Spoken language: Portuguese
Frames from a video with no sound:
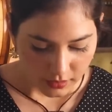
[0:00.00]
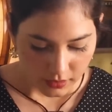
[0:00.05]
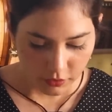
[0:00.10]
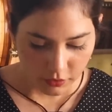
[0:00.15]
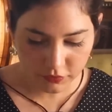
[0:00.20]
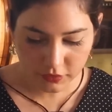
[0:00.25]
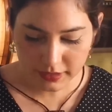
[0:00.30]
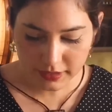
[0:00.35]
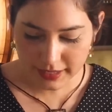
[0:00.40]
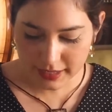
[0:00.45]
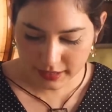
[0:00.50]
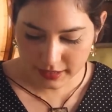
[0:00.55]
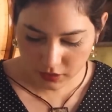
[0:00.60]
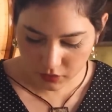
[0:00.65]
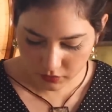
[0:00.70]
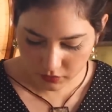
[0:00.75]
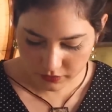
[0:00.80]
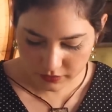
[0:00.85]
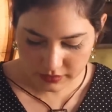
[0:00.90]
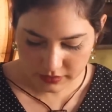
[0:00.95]
Eu vou ler
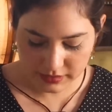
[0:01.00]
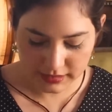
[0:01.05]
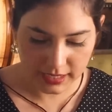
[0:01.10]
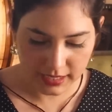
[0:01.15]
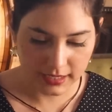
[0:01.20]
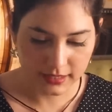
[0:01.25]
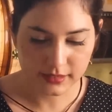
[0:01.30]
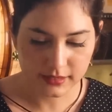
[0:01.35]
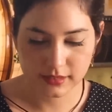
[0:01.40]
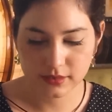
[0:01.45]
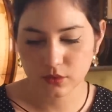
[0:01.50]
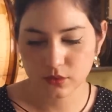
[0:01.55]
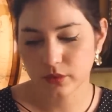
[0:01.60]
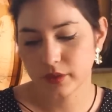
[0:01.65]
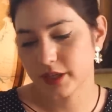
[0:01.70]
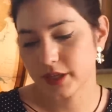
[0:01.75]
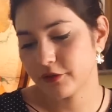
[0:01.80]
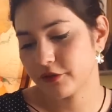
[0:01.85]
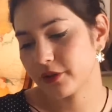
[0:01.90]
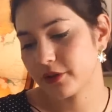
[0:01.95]
aqui com vocês o
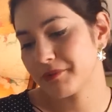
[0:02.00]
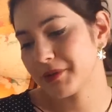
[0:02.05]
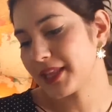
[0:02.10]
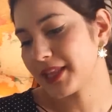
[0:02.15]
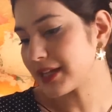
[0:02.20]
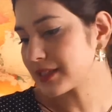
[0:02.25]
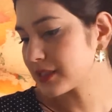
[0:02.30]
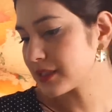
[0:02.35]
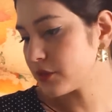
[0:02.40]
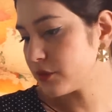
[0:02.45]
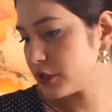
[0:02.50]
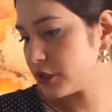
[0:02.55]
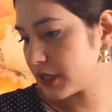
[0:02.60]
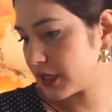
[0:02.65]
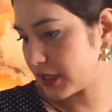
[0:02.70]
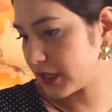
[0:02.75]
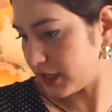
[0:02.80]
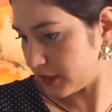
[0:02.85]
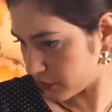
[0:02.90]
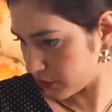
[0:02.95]
livro Imitação de
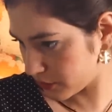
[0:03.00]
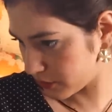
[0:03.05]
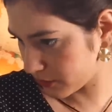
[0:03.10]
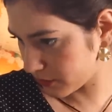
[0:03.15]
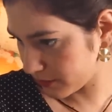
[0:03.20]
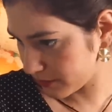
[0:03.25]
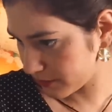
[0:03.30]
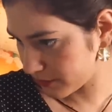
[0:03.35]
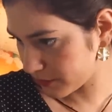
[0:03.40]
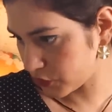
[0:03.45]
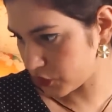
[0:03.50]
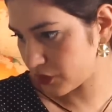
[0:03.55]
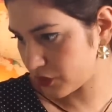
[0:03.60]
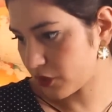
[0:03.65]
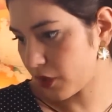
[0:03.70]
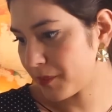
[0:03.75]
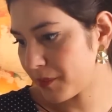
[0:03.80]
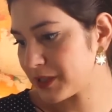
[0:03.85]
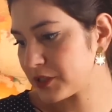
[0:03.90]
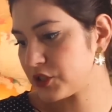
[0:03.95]
Cristo, de
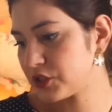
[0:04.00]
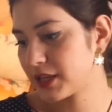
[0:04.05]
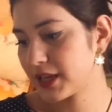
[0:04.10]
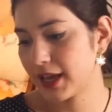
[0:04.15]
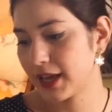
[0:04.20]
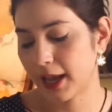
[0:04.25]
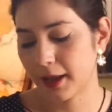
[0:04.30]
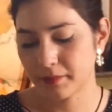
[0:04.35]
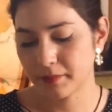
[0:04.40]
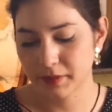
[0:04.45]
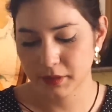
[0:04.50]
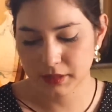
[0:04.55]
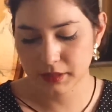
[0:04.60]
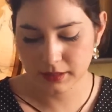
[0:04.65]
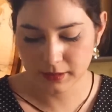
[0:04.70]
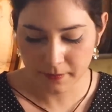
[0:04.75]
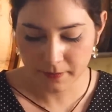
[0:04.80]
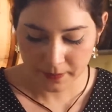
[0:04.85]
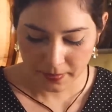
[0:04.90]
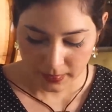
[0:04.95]
Thomas de
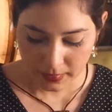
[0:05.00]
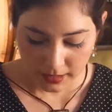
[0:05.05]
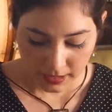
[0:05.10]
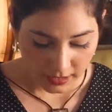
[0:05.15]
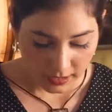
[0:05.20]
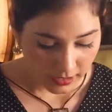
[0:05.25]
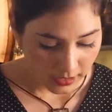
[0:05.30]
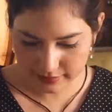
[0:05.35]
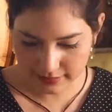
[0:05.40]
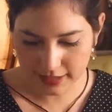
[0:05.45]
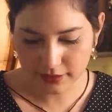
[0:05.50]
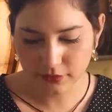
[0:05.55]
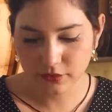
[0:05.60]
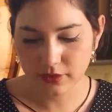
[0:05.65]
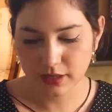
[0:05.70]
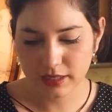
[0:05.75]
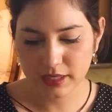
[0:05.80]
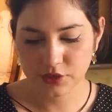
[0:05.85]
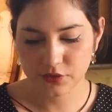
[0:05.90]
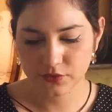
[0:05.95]
Kempis.
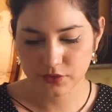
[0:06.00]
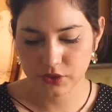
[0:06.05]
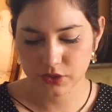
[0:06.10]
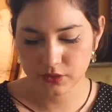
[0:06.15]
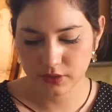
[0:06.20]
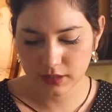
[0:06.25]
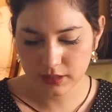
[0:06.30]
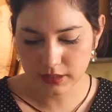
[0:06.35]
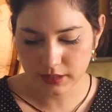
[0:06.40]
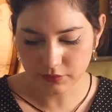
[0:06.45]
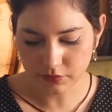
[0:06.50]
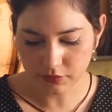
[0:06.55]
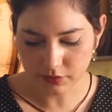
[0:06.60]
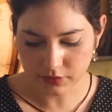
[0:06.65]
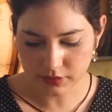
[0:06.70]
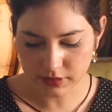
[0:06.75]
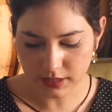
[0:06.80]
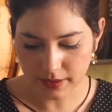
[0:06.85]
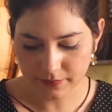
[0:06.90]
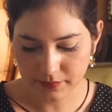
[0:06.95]
Dentro ele é dividido em
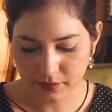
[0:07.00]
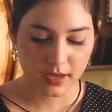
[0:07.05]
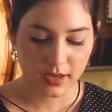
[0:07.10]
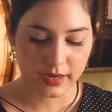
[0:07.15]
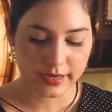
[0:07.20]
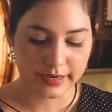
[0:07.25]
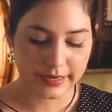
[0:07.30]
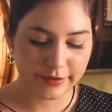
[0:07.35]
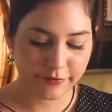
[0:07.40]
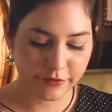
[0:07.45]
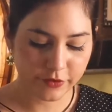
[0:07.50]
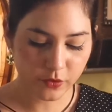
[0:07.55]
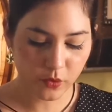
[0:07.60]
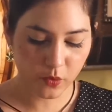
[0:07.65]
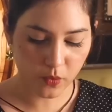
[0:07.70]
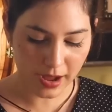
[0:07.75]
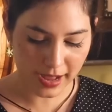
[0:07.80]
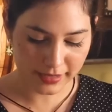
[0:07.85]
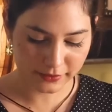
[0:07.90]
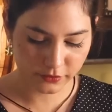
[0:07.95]
livros, tá? Livro
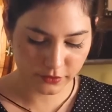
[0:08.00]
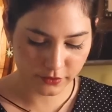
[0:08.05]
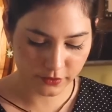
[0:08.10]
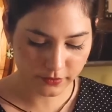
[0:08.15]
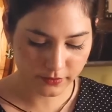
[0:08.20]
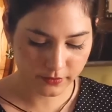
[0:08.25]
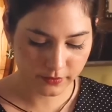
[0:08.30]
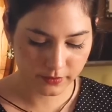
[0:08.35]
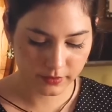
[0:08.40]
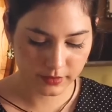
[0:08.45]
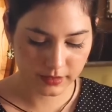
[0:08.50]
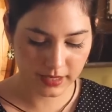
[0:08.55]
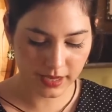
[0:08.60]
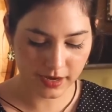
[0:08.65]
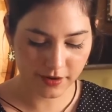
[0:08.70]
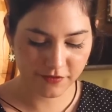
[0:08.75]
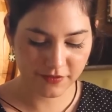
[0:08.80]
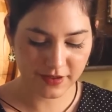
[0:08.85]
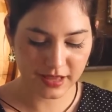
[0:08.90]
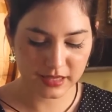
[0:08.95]
4, que
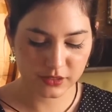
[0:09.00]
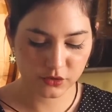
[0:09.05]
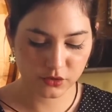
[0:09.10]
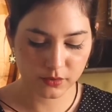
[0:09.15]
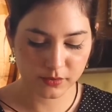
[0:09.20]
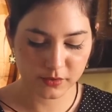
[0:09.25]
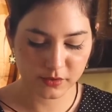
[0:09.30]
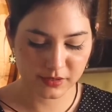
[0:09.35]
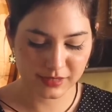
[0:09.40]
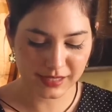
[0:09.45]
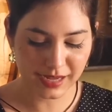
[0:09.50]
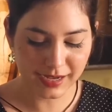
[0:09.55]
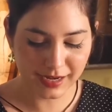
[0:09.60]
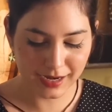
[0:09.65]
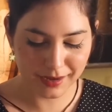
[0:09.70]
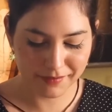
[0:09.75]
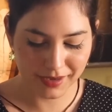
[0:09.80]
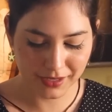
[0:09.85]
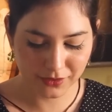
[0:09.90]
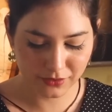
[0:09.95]
ele fala sobre o
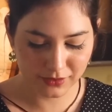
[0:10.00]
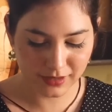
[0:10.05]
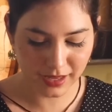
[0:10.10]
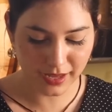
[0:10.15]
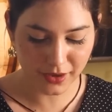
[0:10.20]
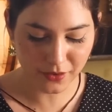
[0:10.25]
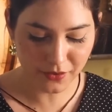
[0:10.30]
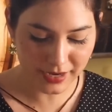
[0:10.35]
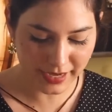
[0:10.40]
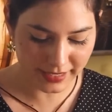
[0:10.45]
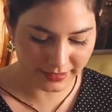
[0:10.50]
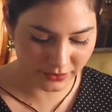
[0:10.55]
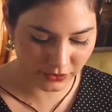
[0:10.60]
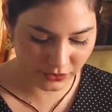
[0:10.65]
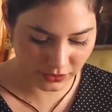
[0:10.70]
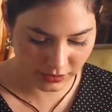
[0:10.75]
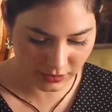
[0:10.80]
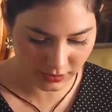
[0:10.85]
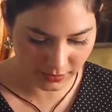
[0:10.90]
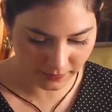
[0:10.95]
sacramento da
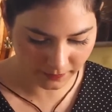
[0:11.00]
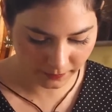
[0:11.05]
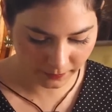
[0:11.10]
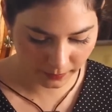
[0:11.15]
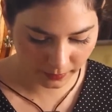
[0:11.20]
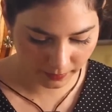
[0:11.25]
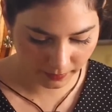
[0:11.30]
Eucaristia.